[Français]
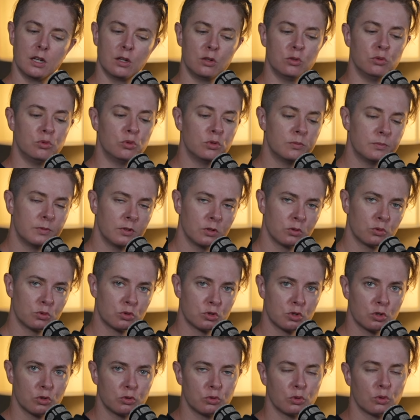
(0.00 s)
Demande aux
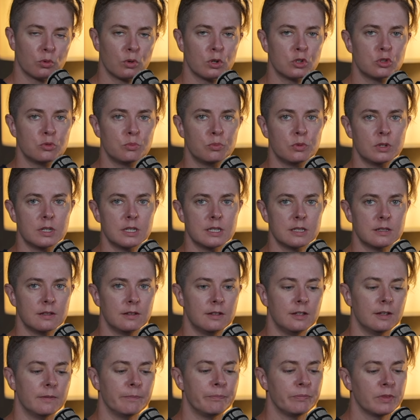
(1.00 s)
gens sur quoi tu peux les
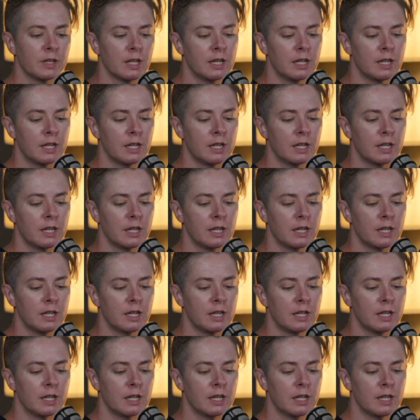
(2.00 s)
aider.